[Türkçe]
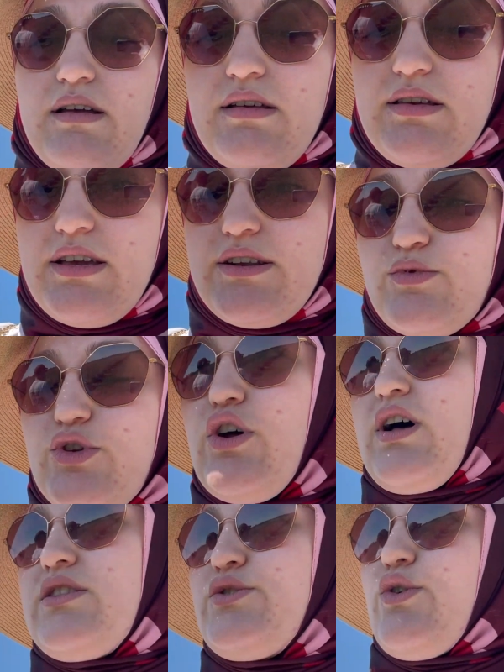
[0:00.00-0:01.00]
Yarım kilo
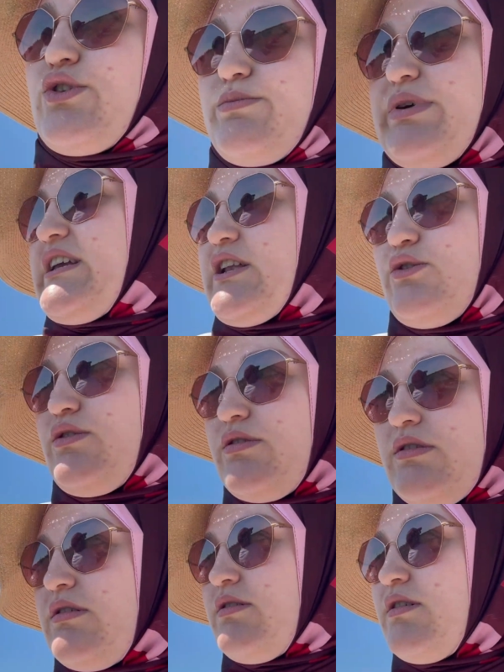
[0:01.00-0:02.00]
6 euro 1 kilo.
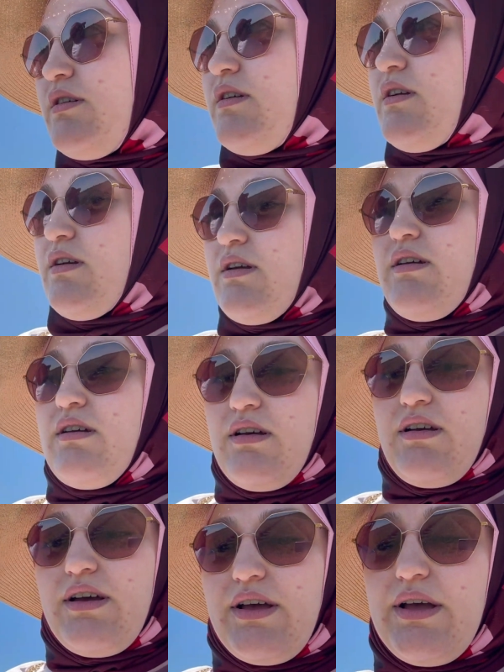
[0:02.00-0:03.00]
Ya 1 kilo al
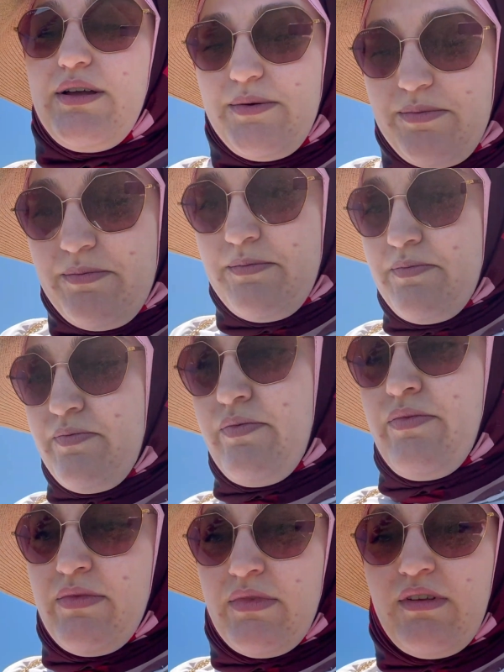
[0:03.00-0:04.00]
diye işte anladın mı? Tam
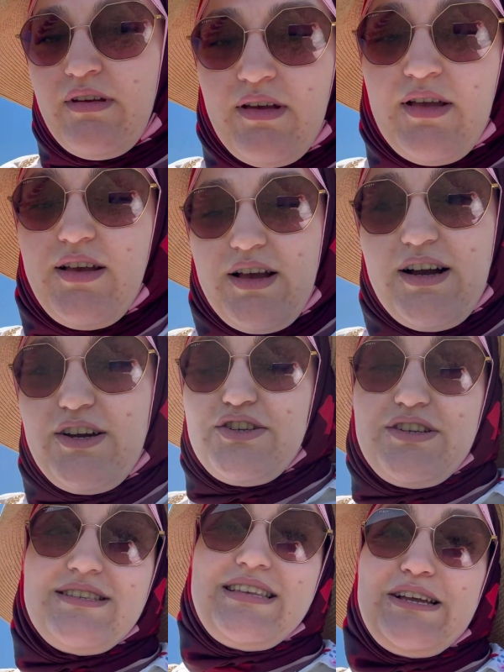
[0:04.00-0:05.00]
herhalde.
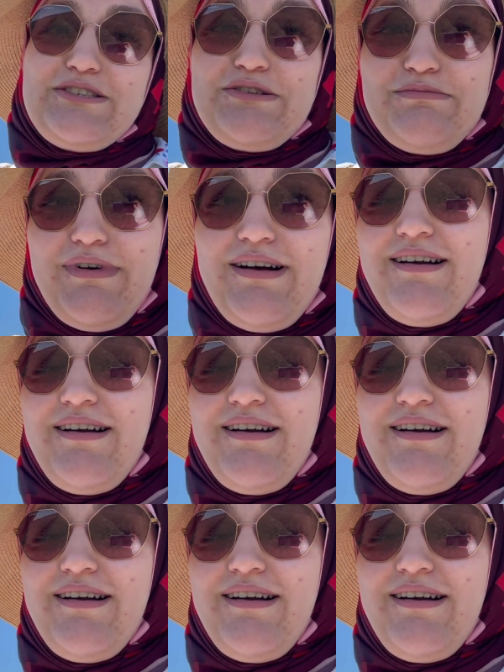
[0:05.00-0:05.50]
Aşırı saçma.